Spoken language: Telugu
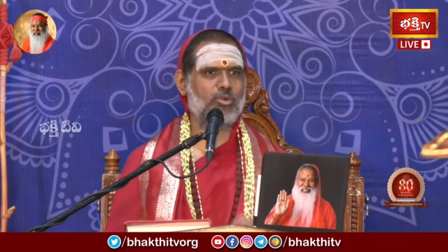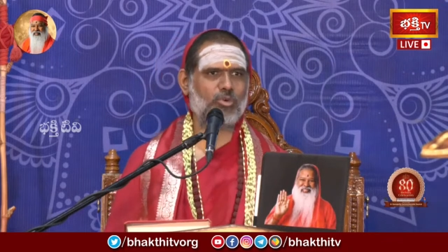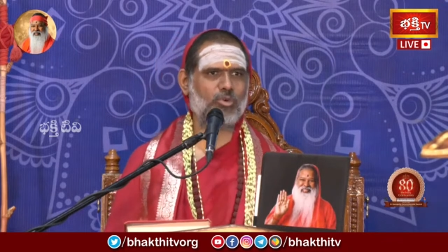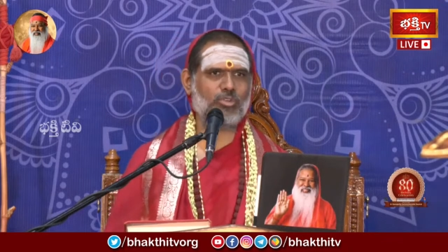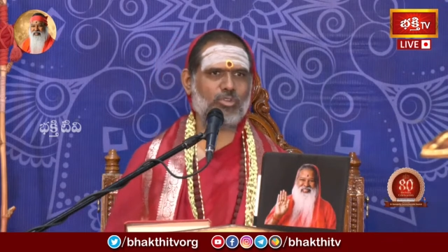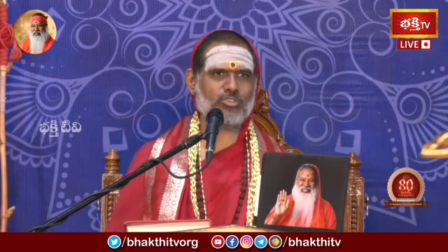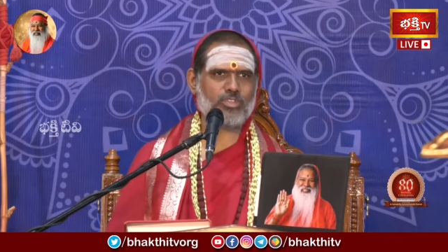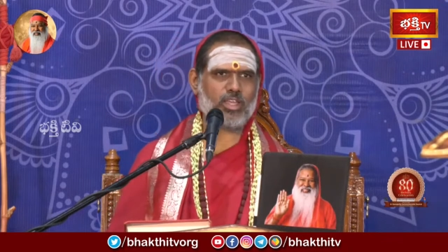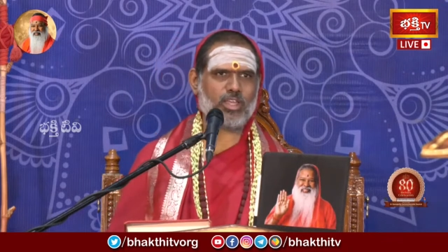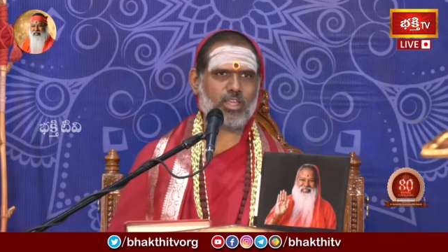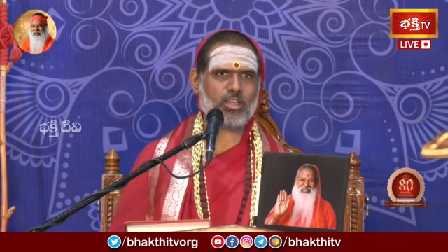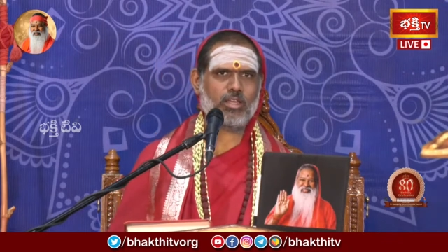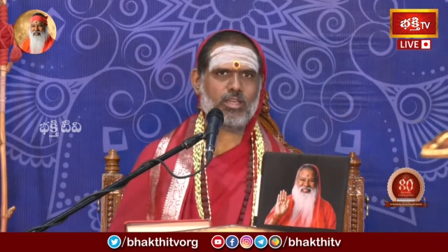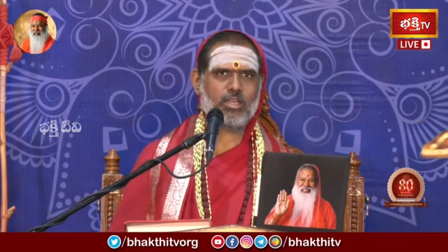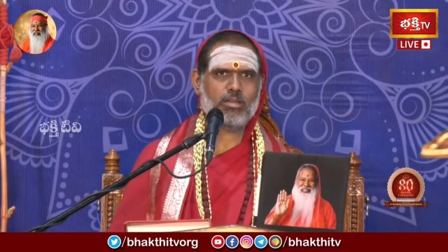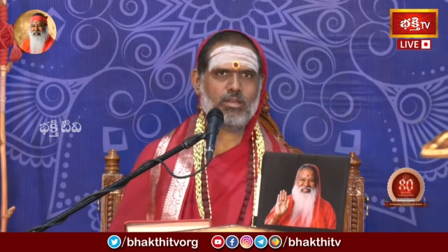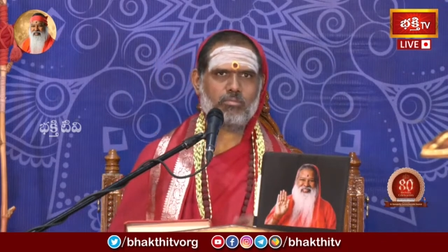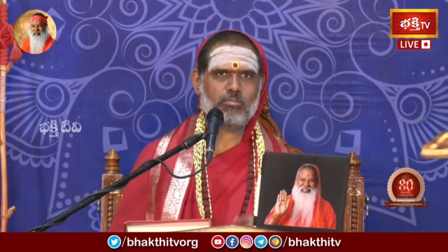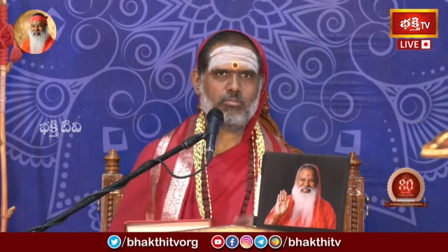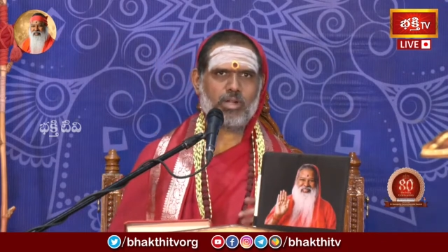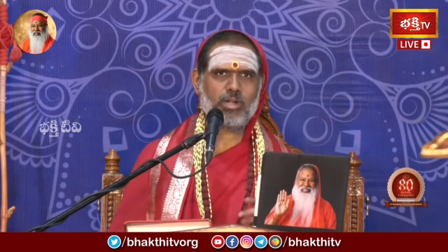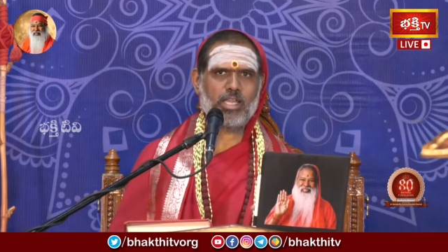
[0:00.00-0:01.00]
కొలుస్తారు
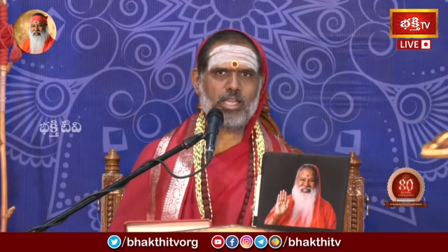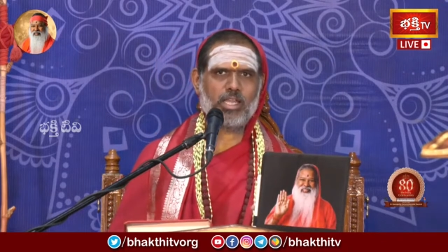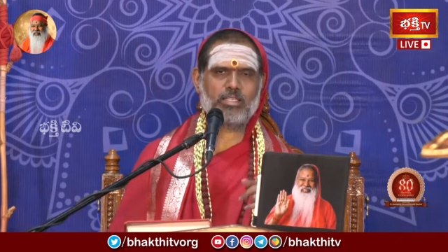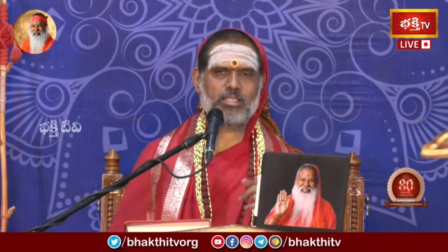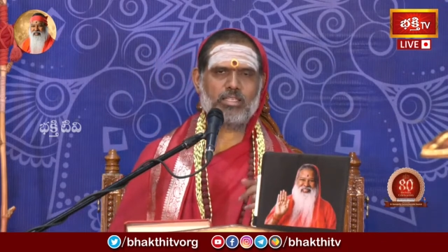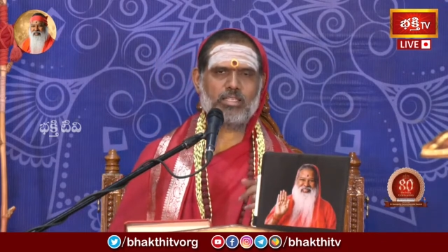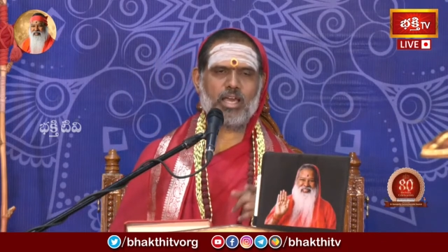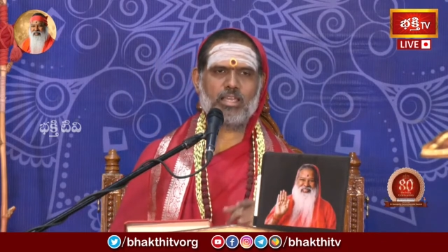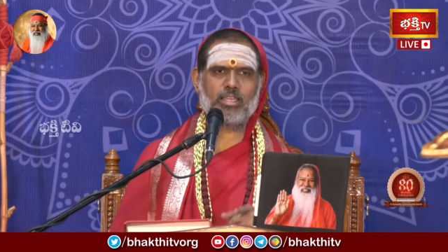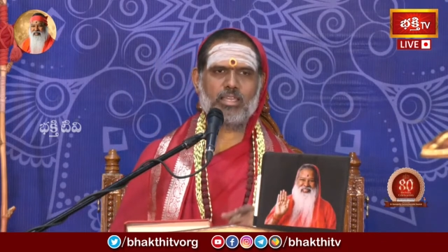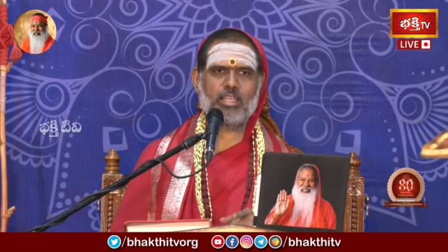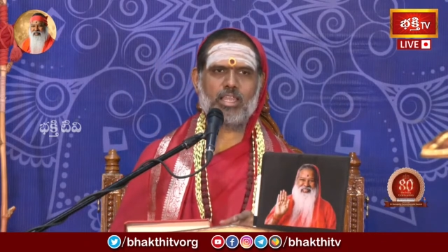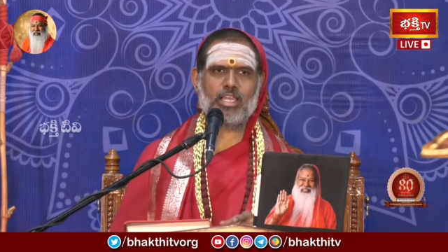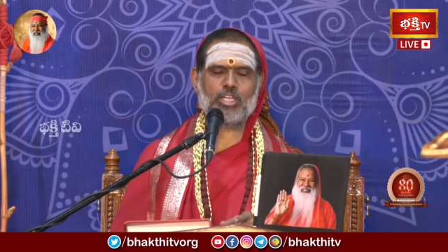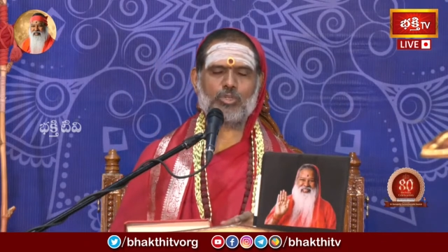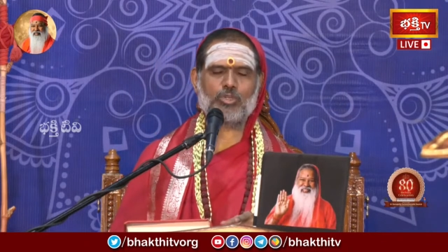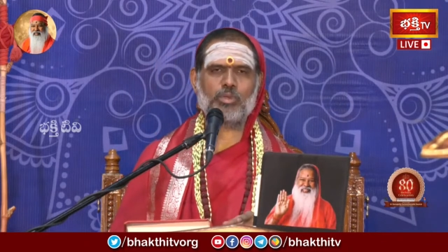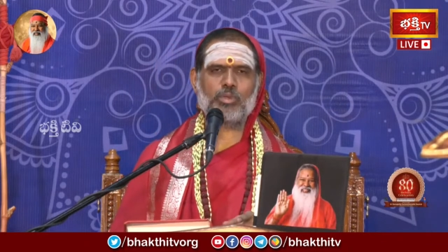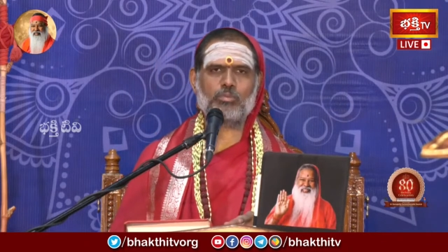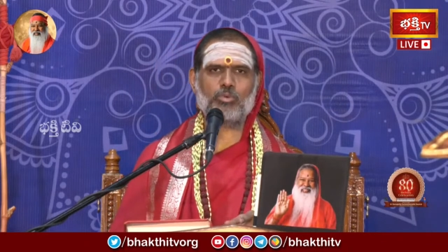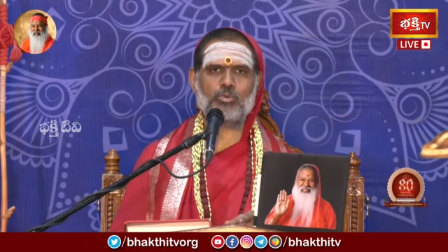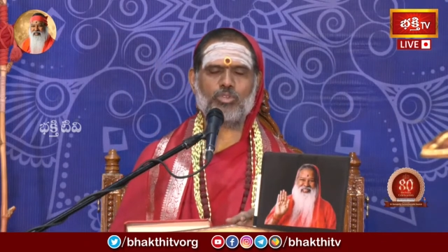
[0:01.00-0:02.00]
మళ్ళీ
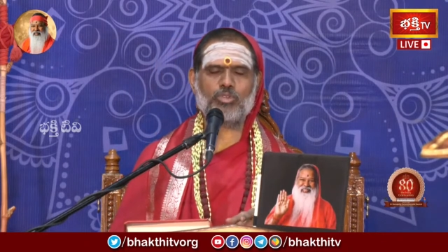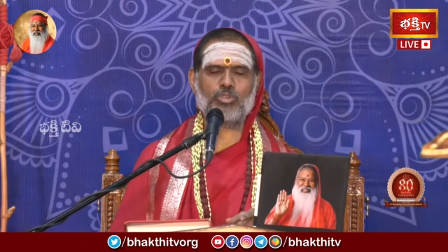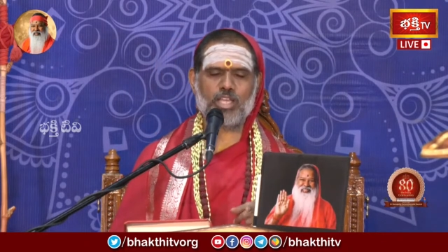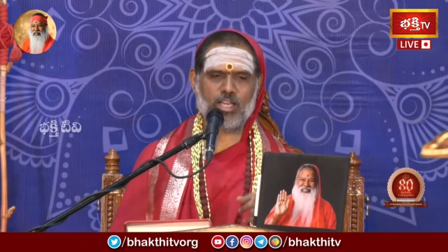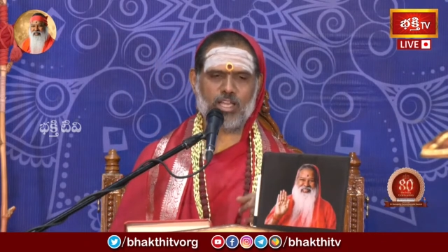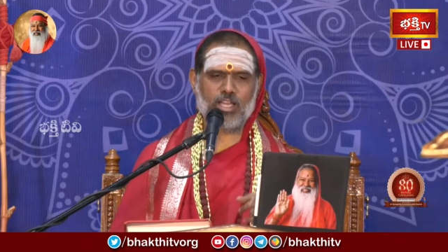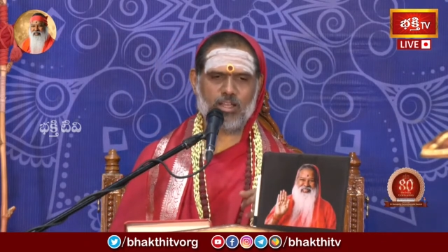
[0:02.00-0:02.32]
ధాన్యలక్ష్మి పూజ